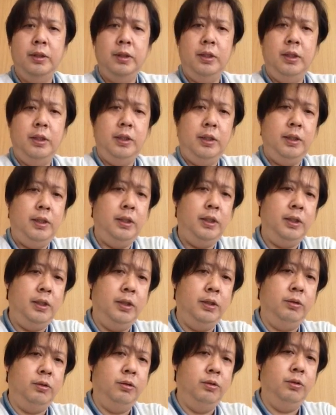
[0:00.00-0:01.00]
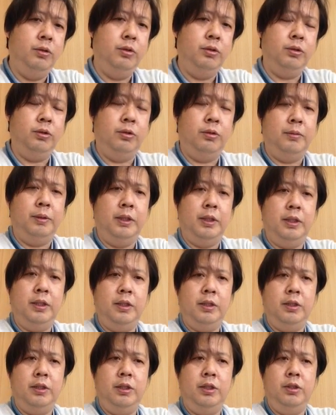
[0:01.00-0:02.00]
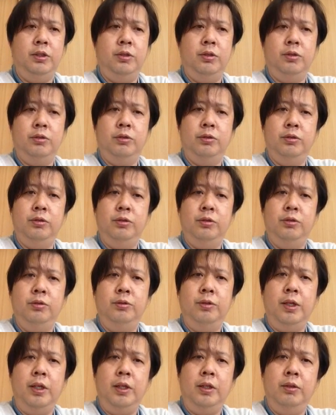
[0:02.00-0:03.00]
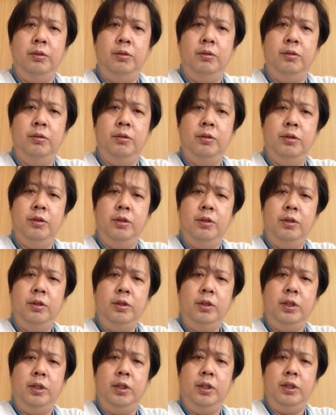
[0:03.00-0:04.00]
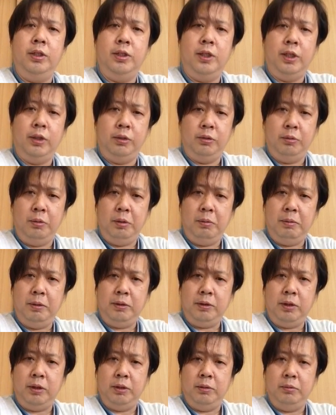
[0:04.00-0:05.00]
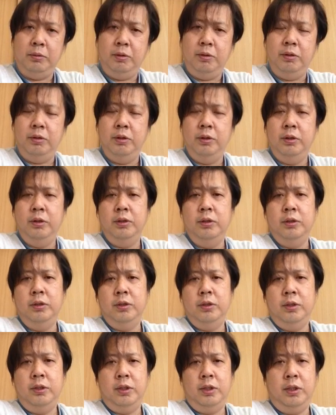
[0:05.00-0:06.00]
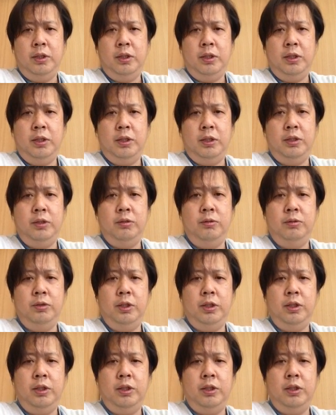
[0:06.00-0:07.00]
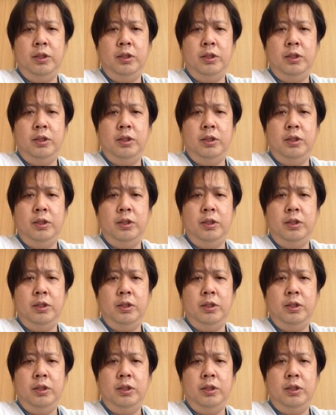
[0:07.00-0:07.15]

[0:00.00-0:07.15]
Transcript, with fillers: えー、今後のちょっとまた進捗具合を気にしたいと思いますけども、えー、非常に